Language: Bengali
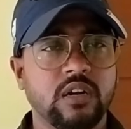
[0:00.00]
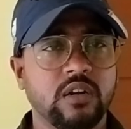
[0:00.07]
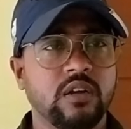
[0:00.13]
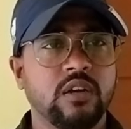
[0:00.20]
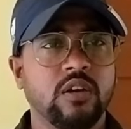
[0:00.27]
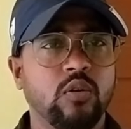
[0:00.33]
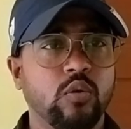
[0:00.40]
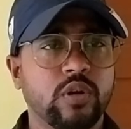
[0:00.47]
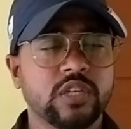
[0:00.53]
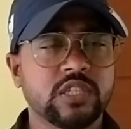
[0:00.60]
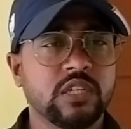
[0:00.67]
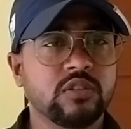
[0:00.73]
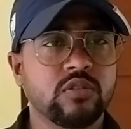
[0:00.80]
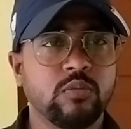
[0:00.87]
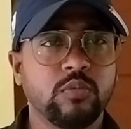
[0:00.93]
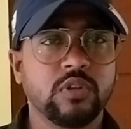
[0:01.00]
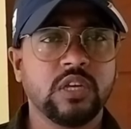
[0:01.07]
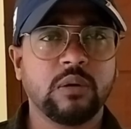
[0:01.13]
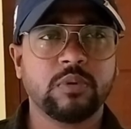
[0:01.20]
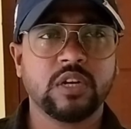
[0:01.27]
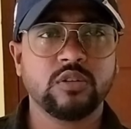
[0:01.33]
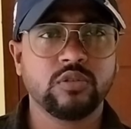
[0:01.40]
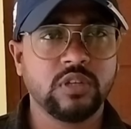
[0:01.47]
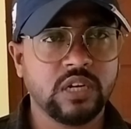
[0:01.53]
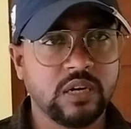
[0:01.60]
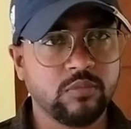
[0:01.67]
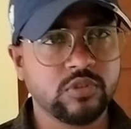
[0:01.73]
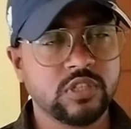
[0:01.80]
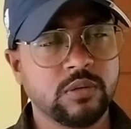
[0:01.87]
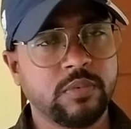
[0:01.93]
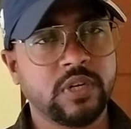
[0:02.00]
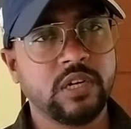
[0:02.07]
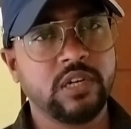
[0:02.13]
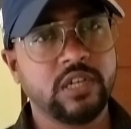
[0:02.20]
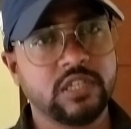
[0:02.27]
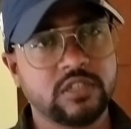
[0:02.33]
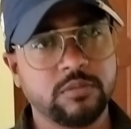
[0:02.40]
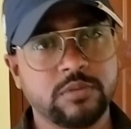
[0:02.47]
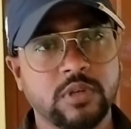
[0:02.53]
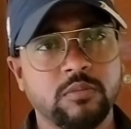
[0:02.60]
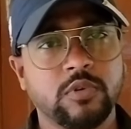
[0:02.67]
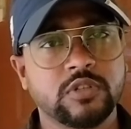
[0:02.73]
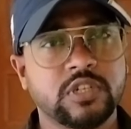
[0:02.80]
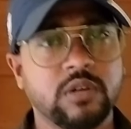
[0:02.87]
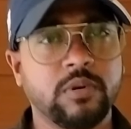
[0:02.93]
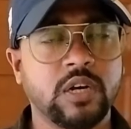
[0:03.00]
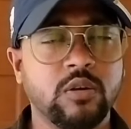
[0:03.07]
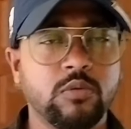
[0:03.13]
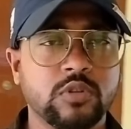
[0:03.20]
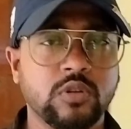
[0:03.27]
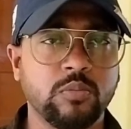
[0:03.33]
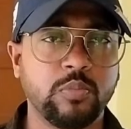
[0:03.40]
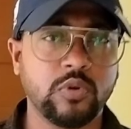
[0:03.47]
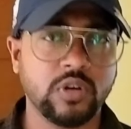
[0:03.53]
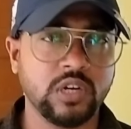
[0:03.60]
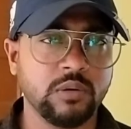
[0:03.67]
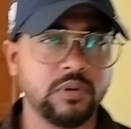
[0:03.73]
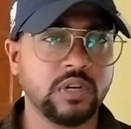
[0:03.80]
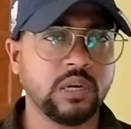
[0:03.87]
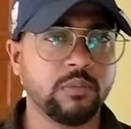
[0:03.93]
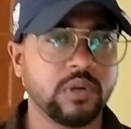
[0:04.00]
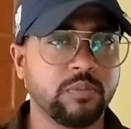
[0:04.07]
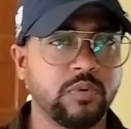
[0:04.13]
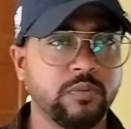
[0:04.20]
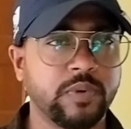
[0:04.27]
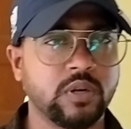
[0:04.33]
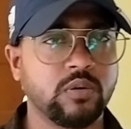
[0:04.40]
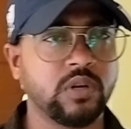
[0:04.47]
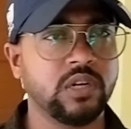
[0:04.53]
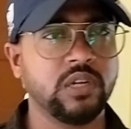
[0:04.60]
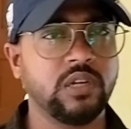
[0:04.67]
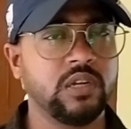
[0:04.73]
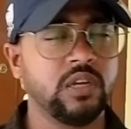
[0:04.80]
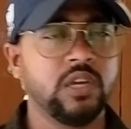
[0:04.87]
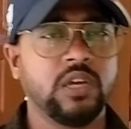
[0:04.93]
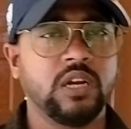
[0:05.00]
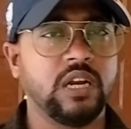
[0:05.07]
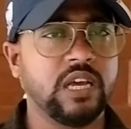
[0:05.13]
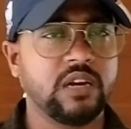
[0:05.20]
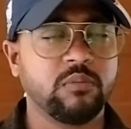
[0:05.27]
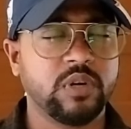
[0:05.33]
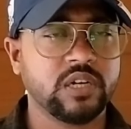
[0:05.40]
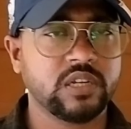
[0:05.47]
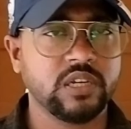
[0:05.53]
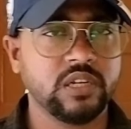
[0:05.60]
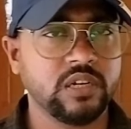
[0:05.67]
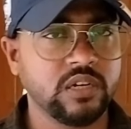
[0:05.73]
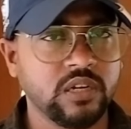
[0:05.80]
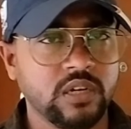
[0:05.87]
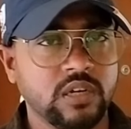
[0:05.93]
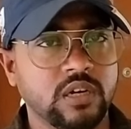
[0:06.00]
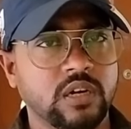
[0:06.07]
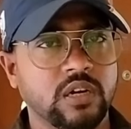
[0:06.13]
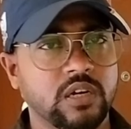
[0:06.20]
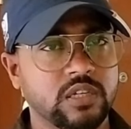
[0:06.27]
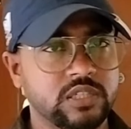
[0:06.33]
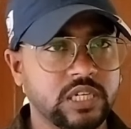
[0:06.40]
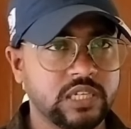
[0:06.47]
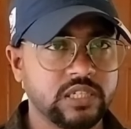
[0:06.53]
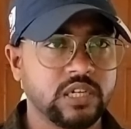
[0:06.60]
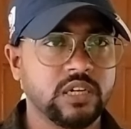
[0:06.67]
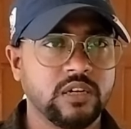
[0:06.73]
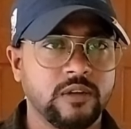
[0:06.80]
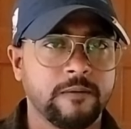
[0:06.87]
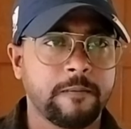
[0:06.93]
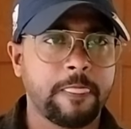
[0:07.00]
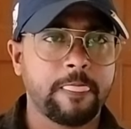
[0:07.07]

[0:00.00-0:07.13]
আর লোকেশান সম্বন্ধে আপনারা যদি না বুঝতে পারেন ডিসক্রিপশন বক্সটা ভালো মতন পড়ে নেবেন আমরা প্রপার ওখানে ল্যান্ডমার্কের যা যা